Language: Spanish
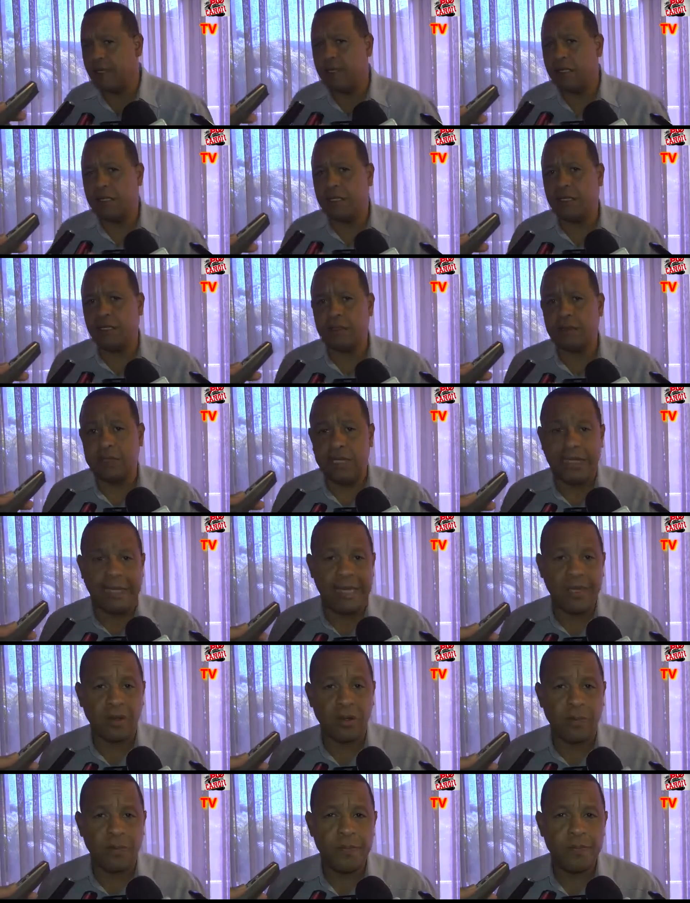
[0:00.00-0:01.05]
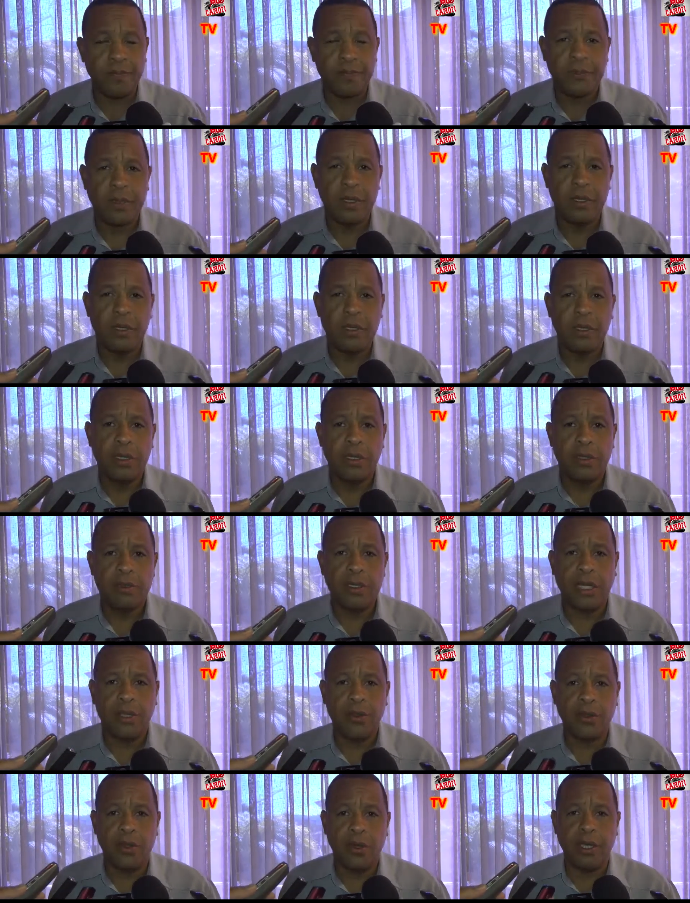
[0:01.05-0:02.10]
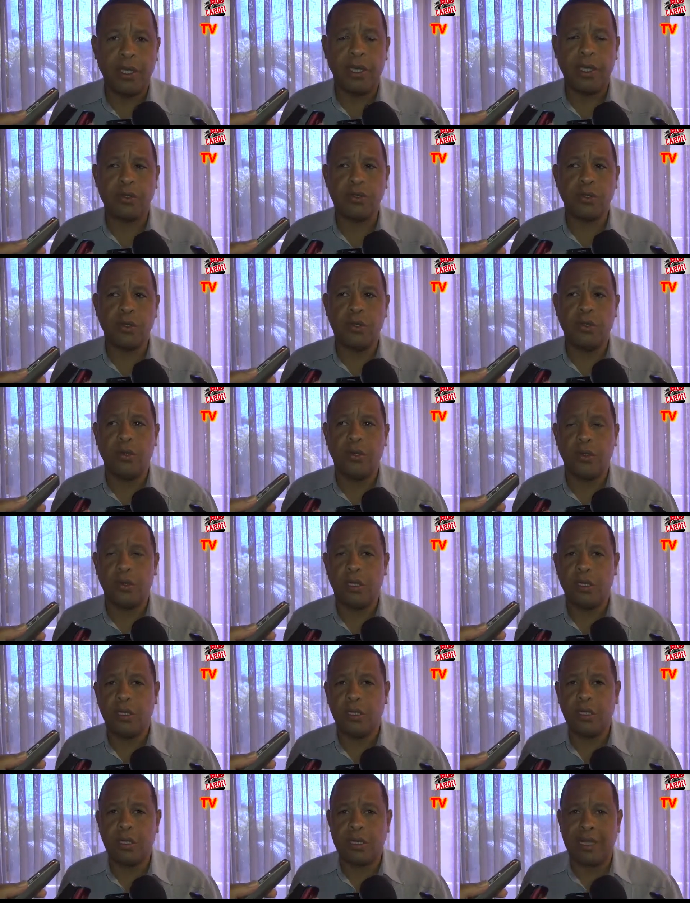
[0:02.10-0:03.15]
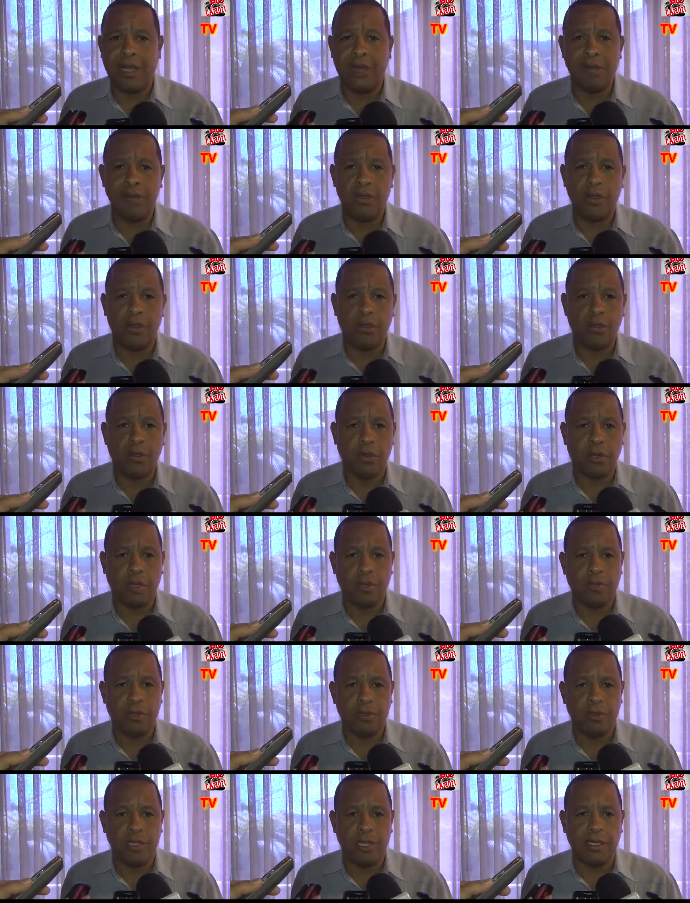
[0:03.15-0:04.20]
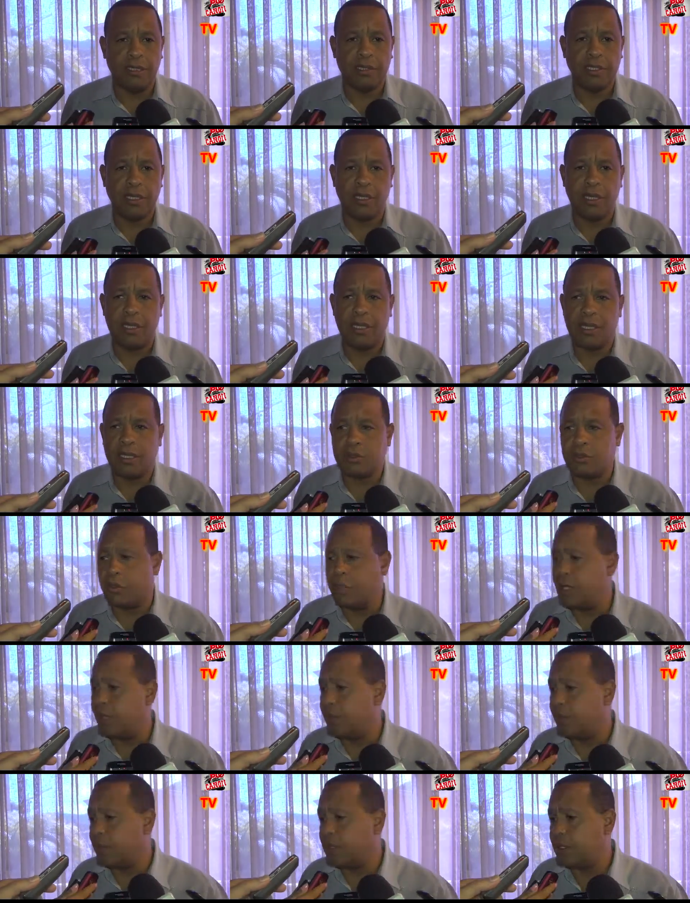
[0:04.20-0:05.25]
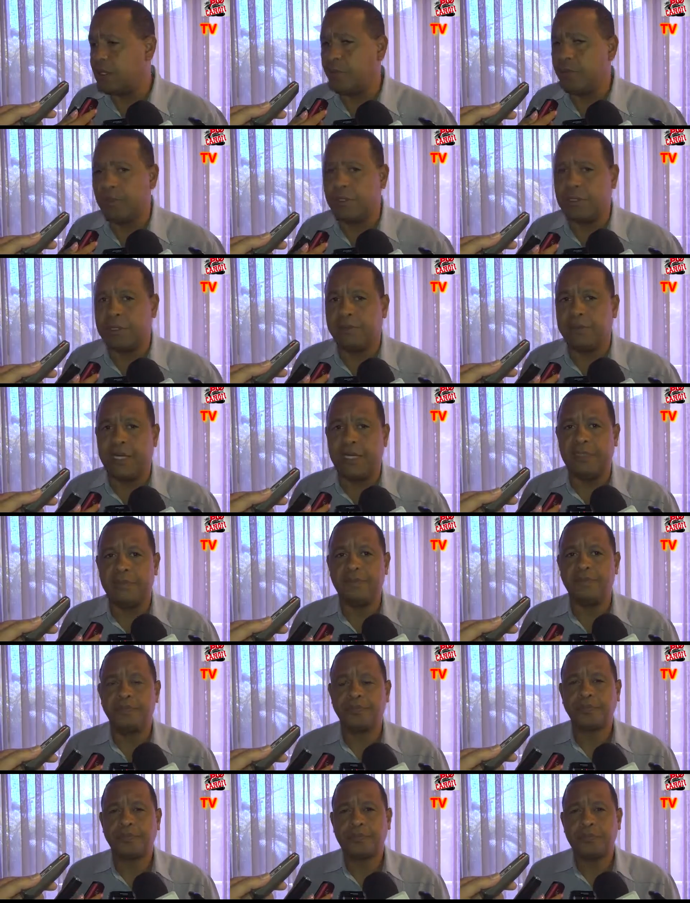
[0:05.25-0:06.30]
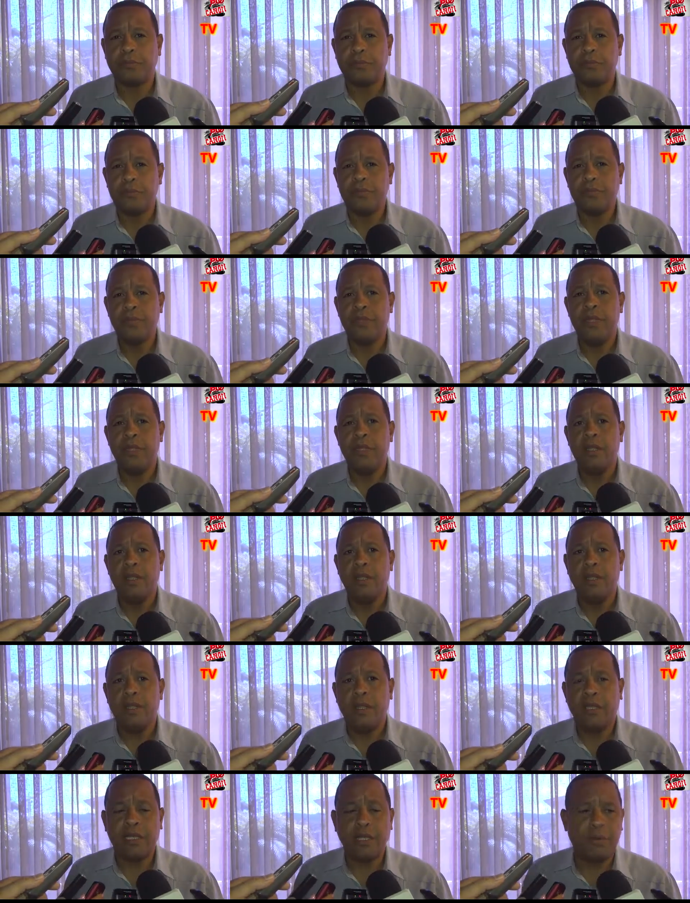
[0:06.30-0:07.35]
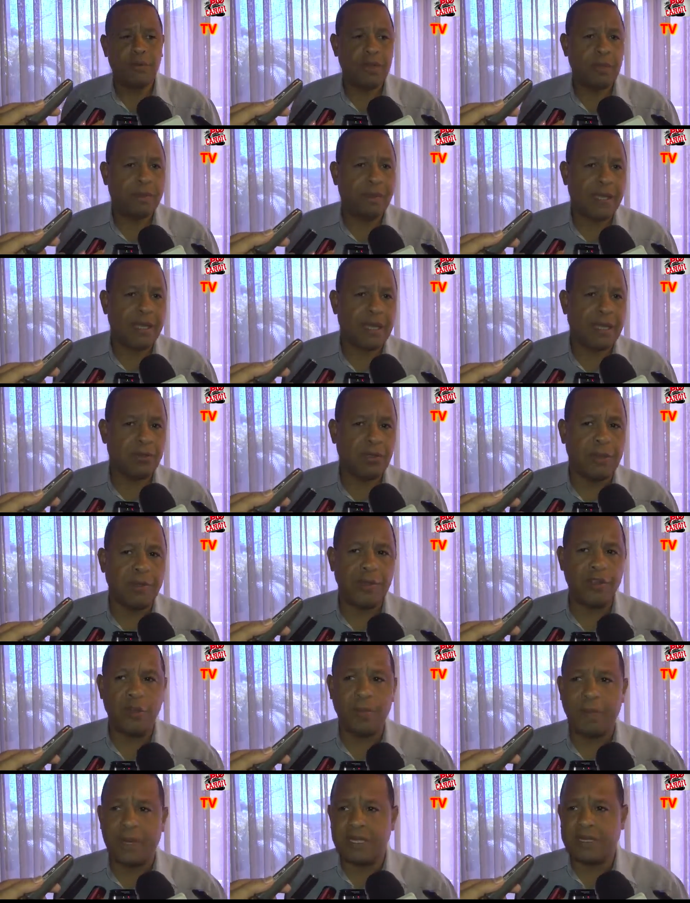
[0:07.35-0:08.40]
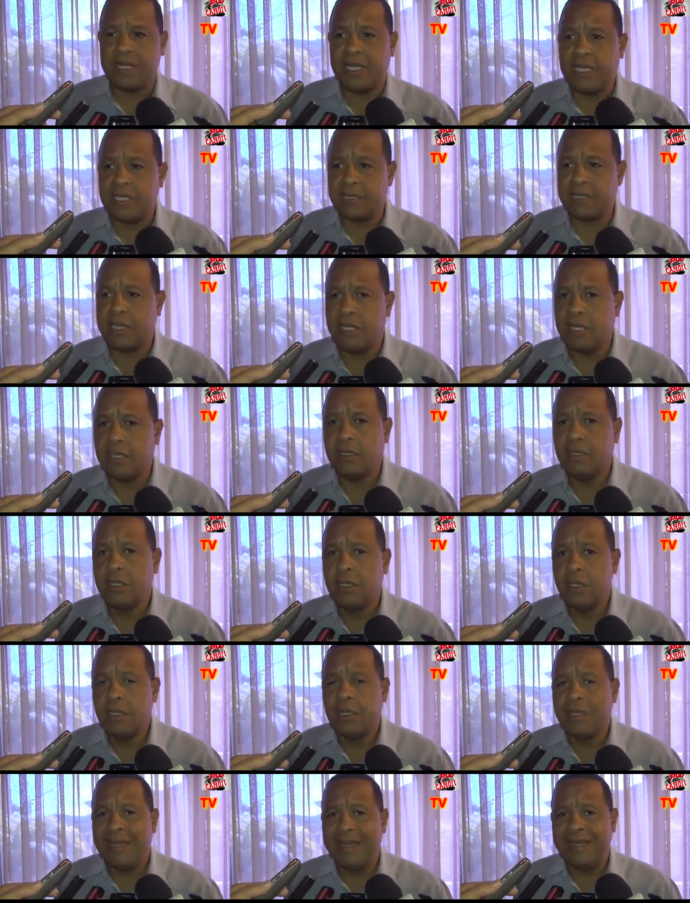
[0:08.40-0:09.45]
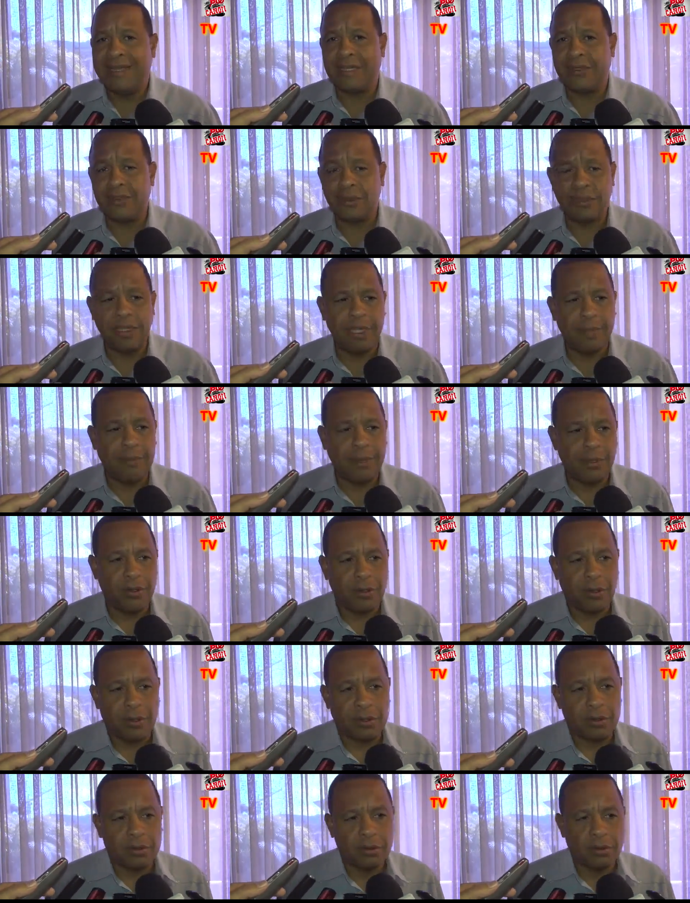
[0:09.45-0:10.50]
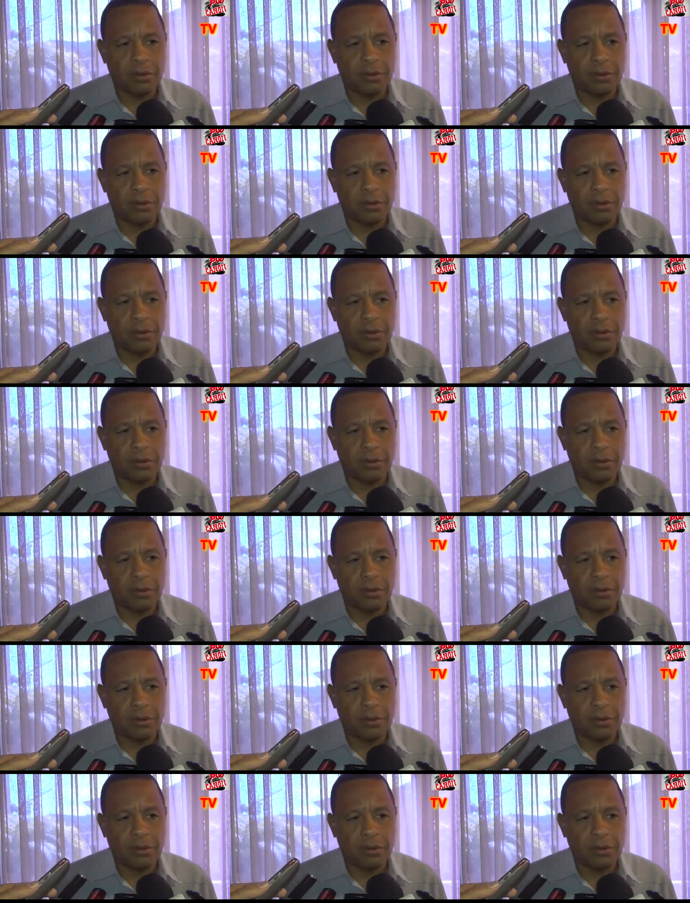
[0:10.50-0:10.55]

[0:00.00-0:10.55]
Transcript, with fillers: de, enero. Ya yo he hecho el cambio correspondiente en la dirección de la Policía Municipal. Estamos desplegando una mayor presencia en la zona de mayor